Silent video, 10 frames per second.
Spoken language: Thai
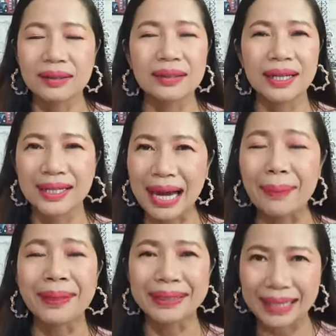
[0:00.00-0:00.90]
ในการ
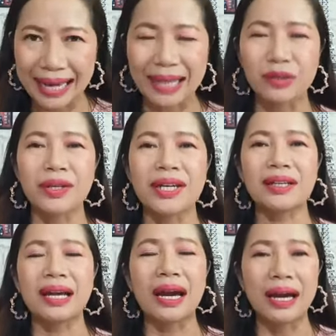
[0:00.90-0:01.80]
พัฒนาตัวเอง
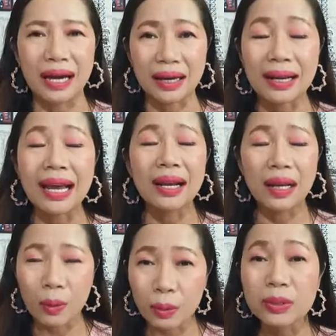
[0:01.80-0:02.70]
นะคะ และ
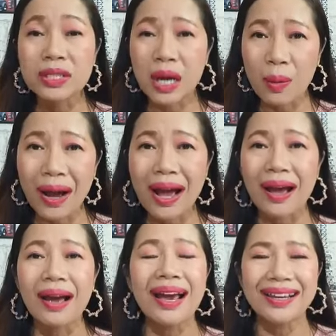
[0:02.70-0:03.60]
เรารู้เชื่อว่า
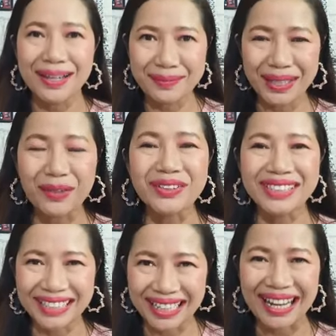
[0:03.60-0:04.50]
ยังมีคนอี
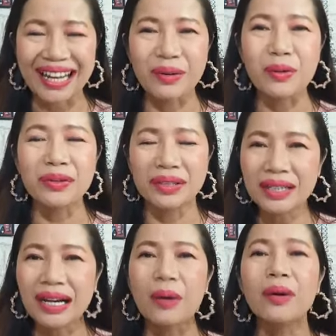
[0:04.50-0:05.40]
กหลาย ๆ คนที่
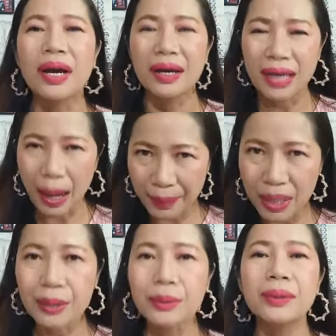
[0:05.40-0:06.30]
เขายังไม่
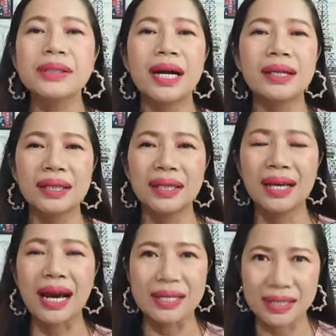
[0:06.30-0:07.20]
รู้เรื่องนี้
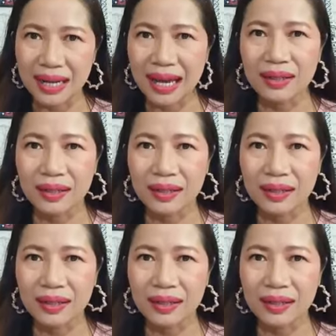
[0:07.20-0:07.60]
นะคะ ฉะนั้น